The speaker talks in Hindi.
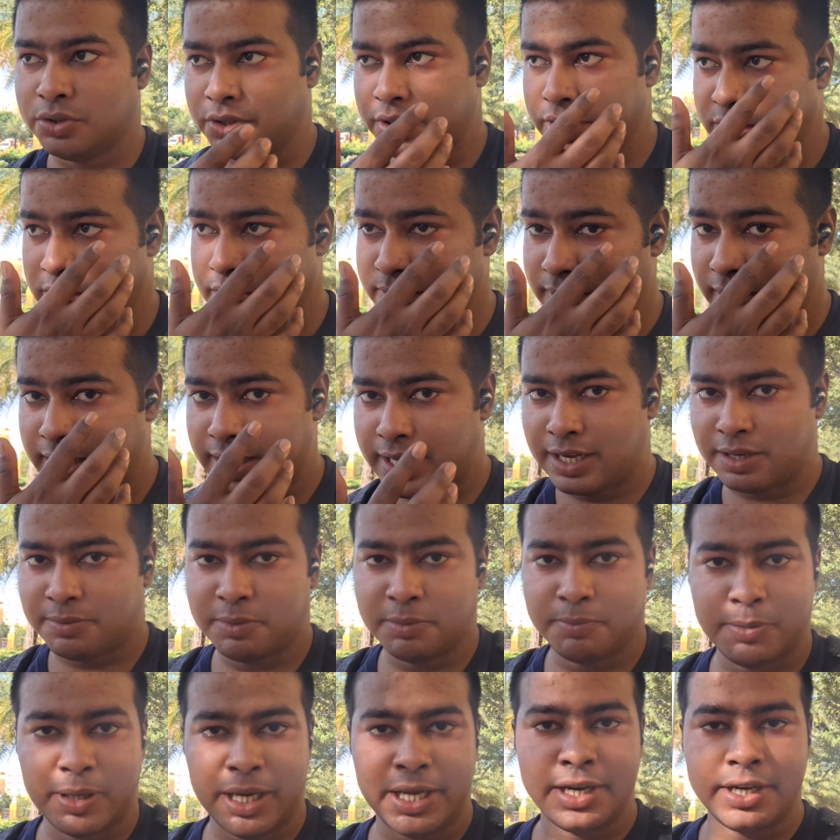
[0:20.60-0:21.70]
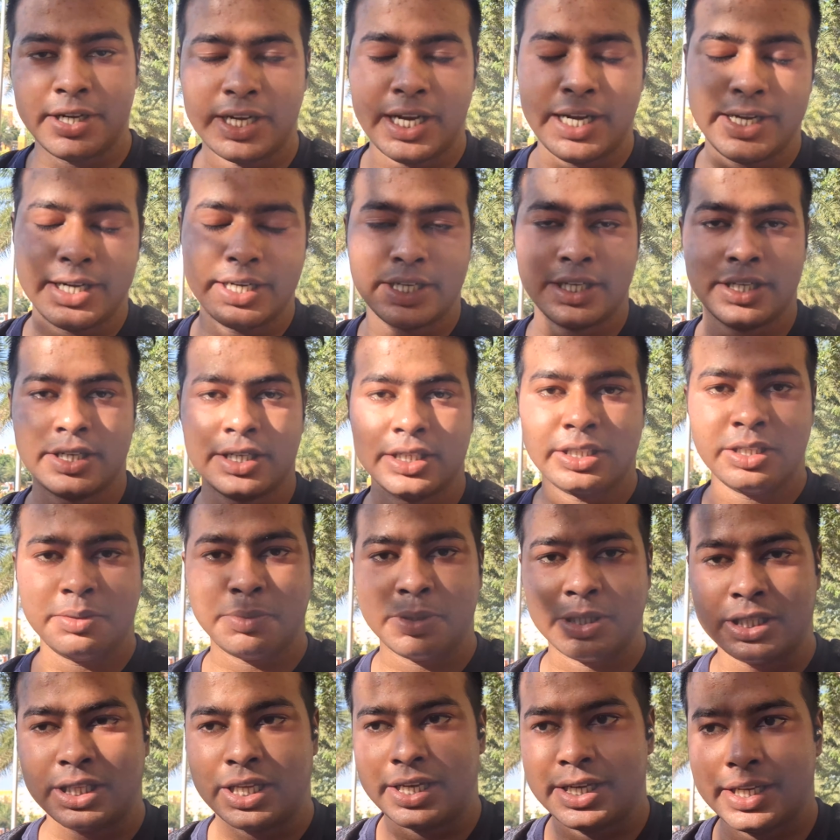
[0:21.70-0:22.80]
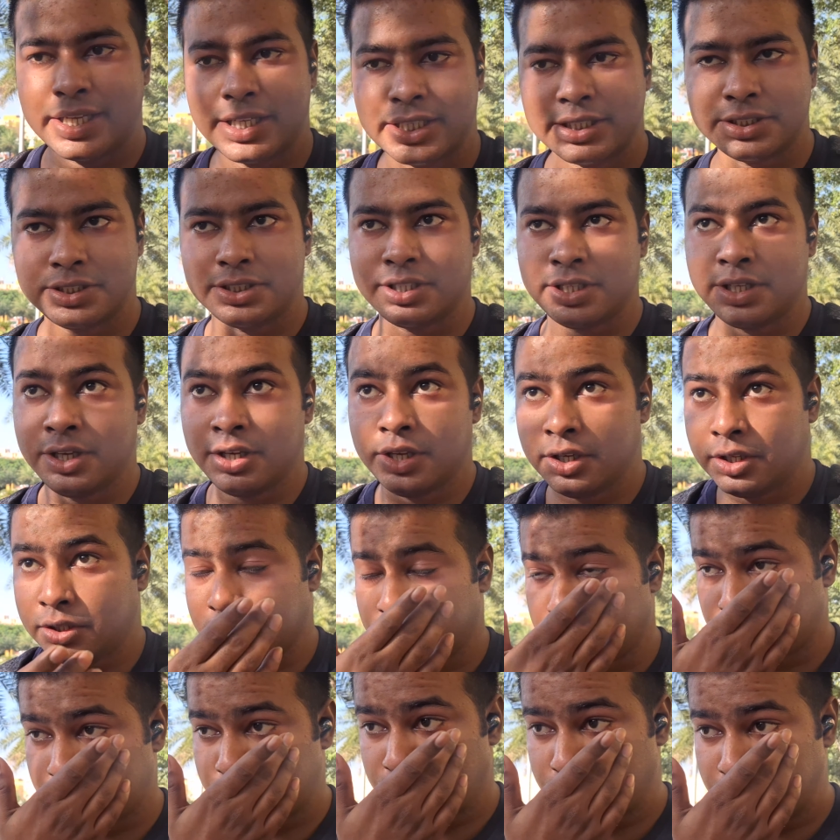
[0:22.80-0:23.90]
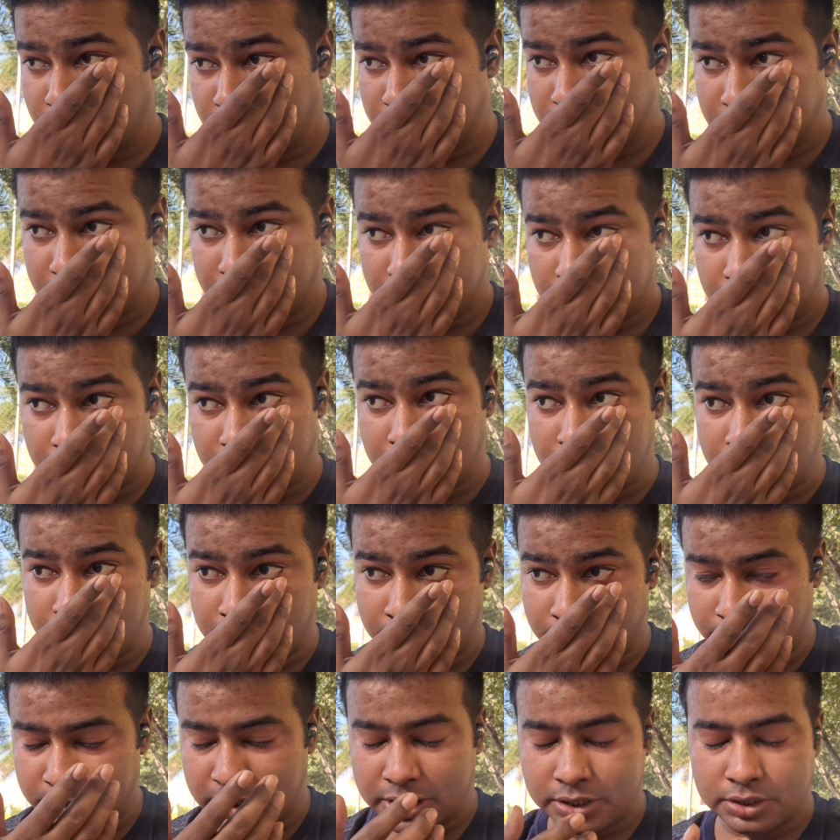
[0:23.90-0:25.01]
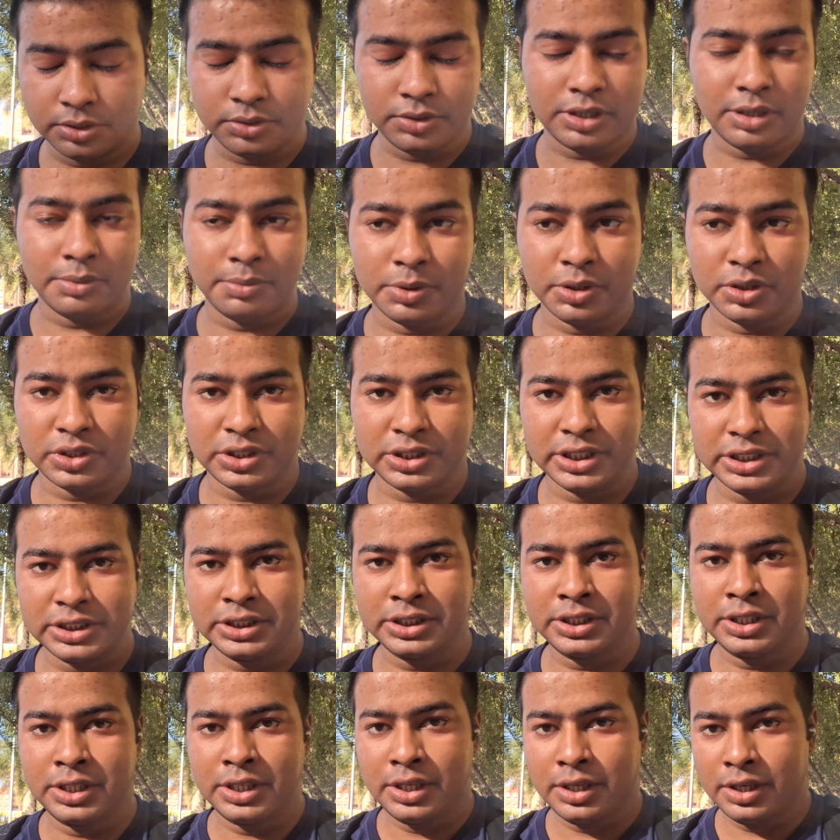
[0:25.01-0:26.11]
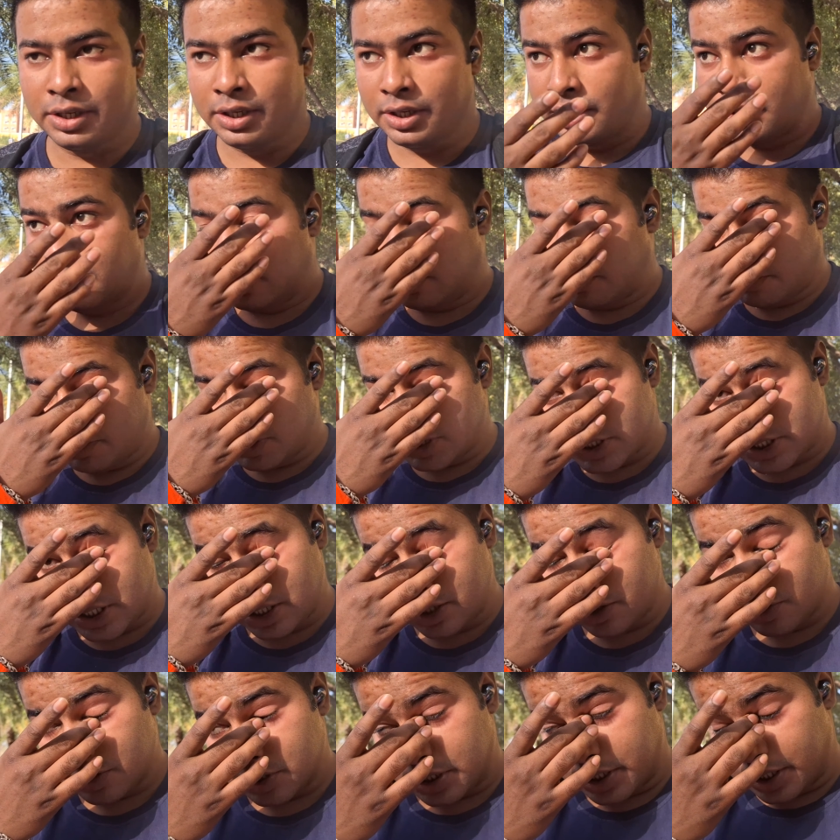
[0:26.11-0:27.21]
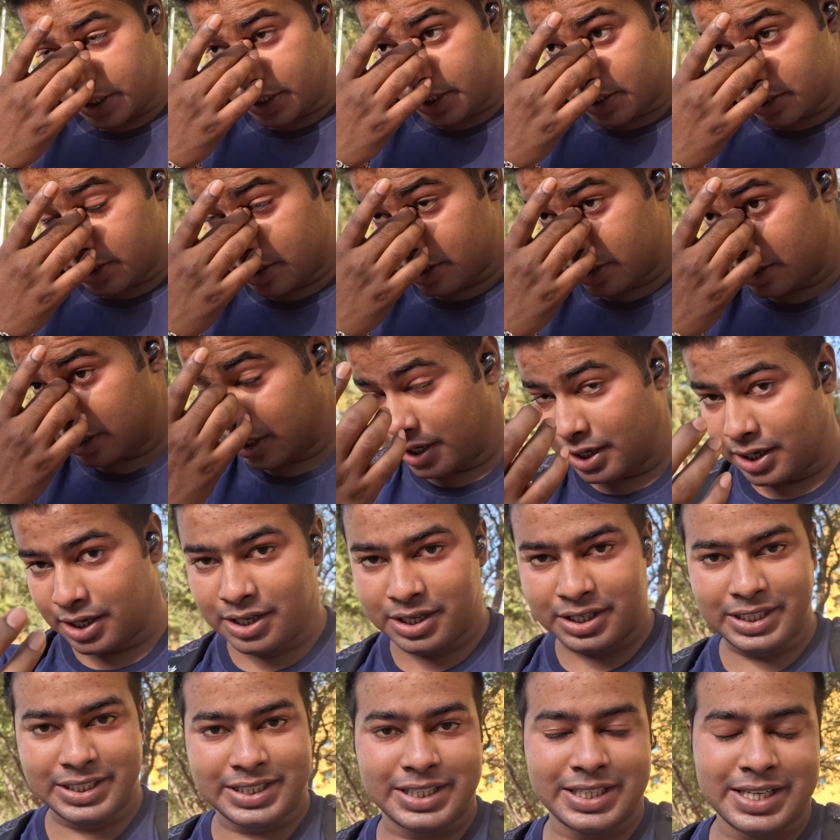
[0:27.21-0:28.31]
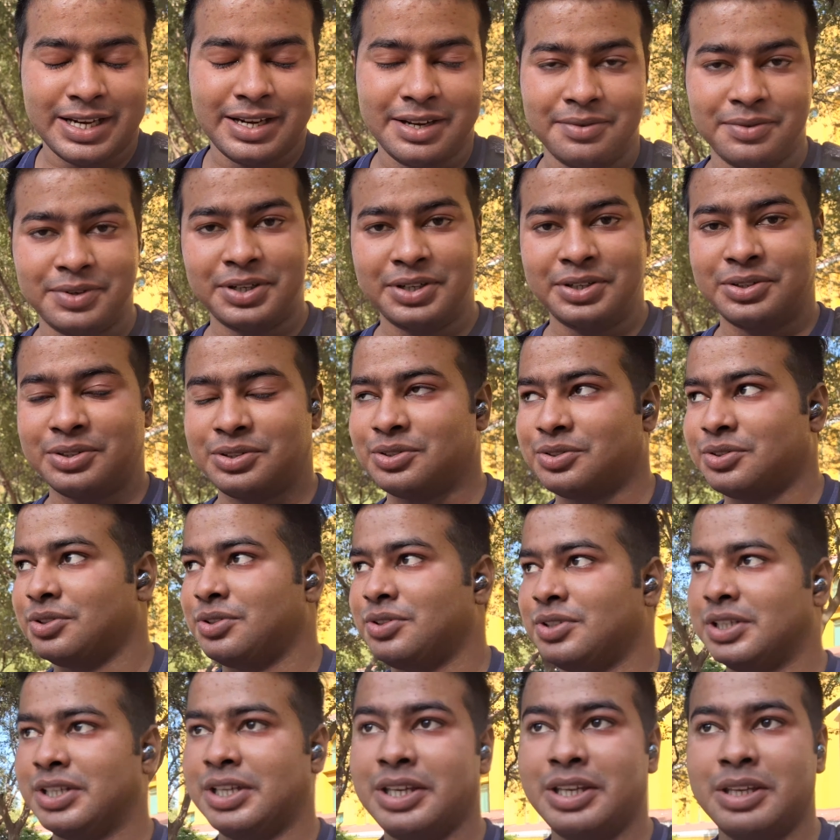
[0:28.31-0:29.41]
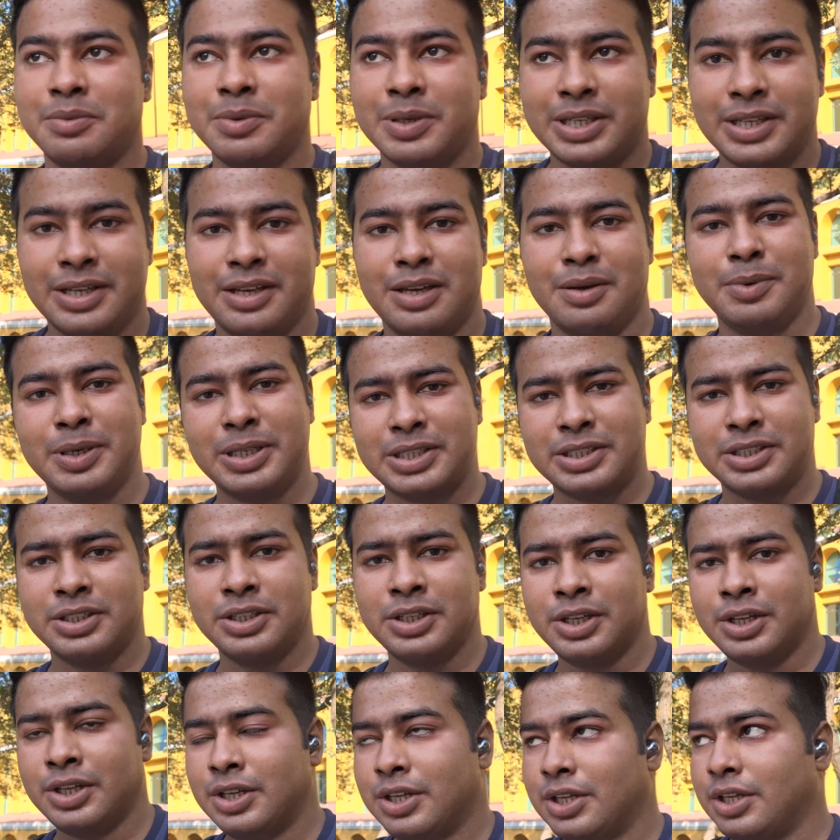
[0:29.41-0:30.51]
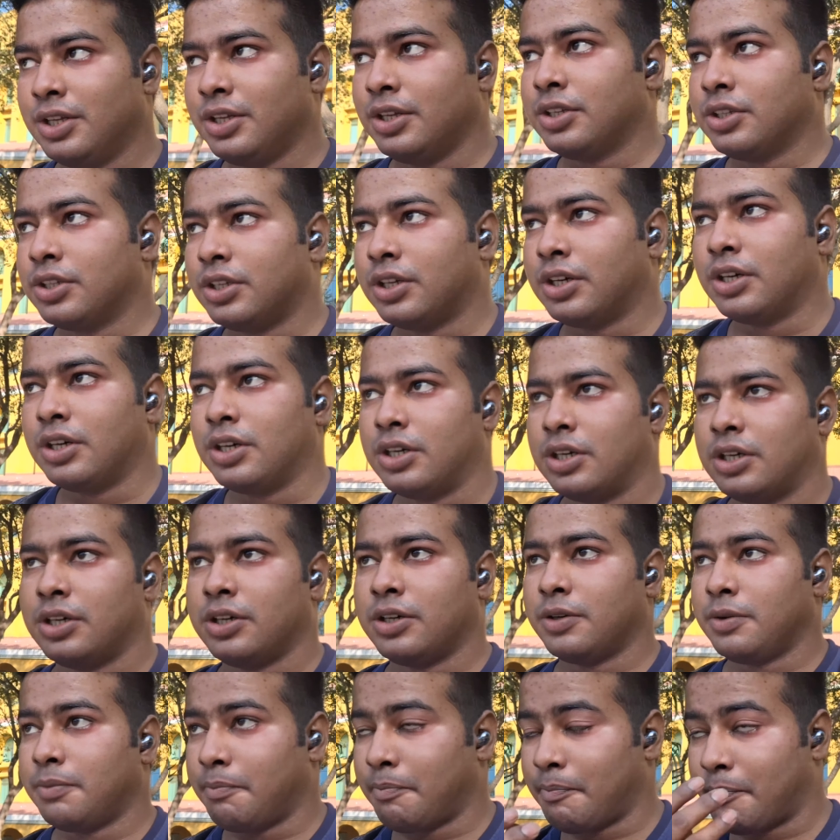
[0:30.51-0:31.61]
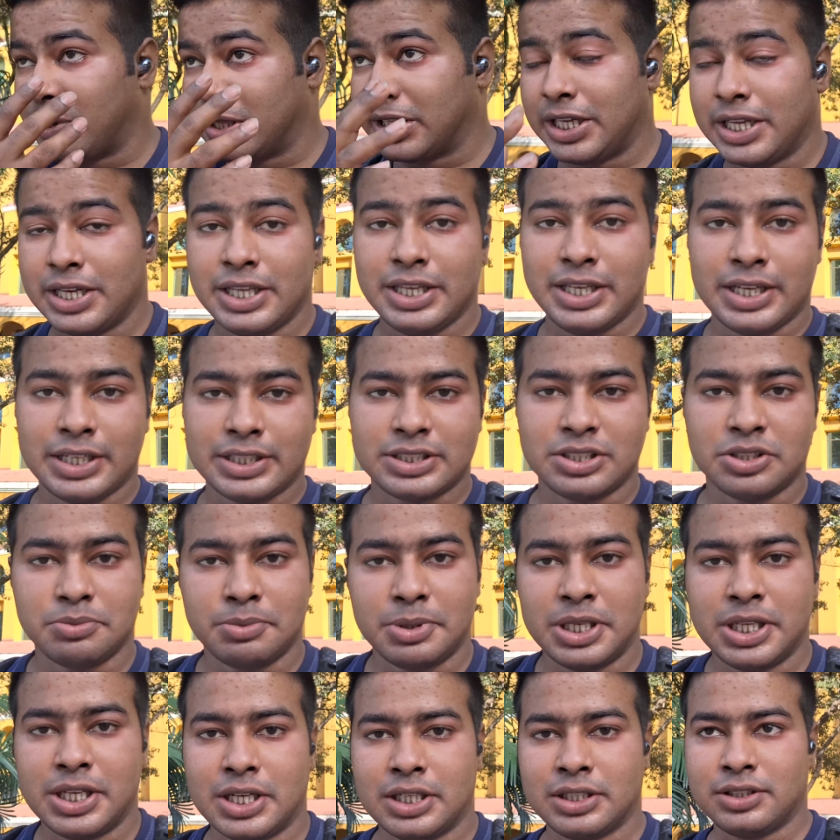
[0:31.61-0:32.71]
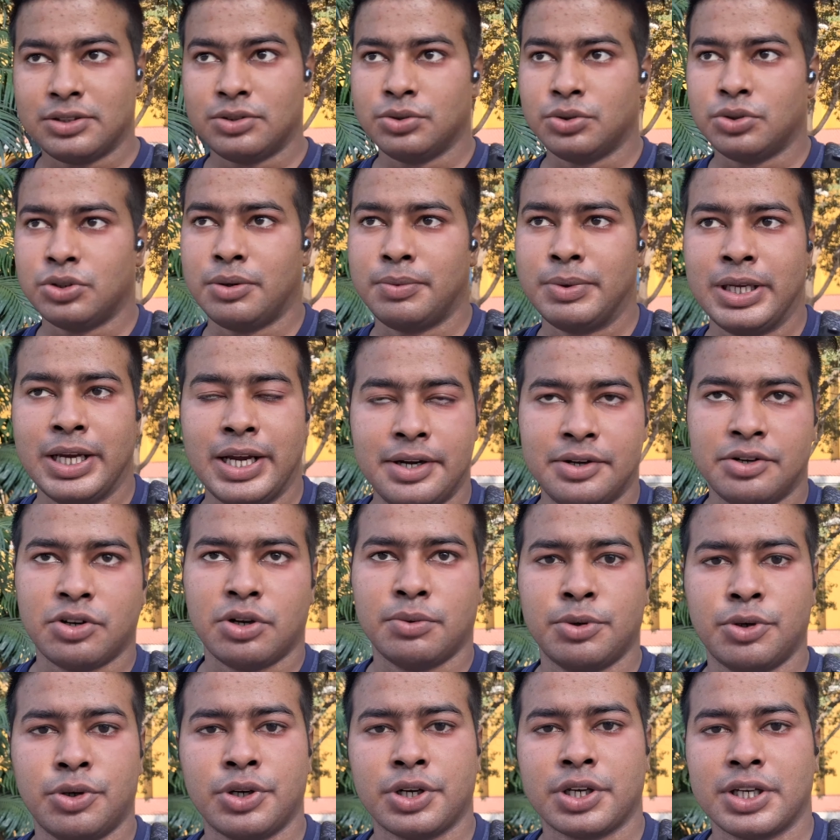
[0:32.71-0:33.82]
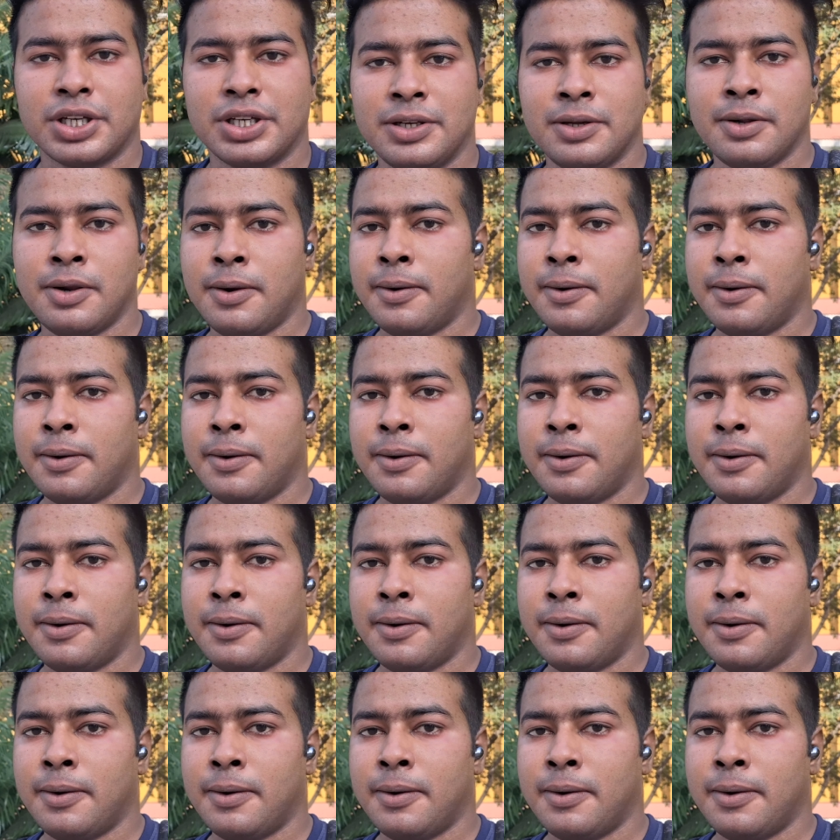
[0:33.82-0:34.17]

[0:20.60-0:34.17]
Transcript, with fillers: इस वाले आँख में बाइक राइड कर रहे थे पता नहीं कैसे तो थोड़ा सा ये दर्द हो रहा बहुत तेज़ फिर सही हो जाएगा हाँ इसके लिए वीडियो तो नहीं बनाया बट आ, पता नहीं यार समझ में नहीं आ रहा था तो अभी आई ड्रॉप हो गया है